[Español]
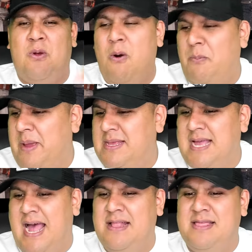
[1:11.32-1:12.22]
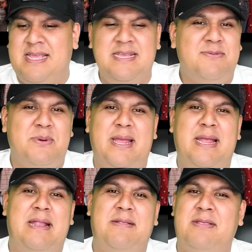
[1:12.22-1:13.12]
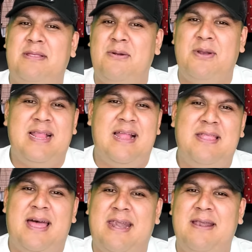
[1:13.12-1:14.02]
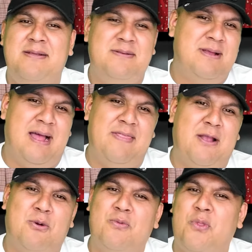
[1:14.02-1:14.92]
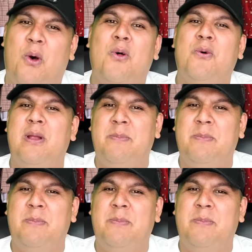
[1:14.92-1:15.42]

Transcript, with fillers: López antes, güey. Ahorita andar, anda con todo, güey.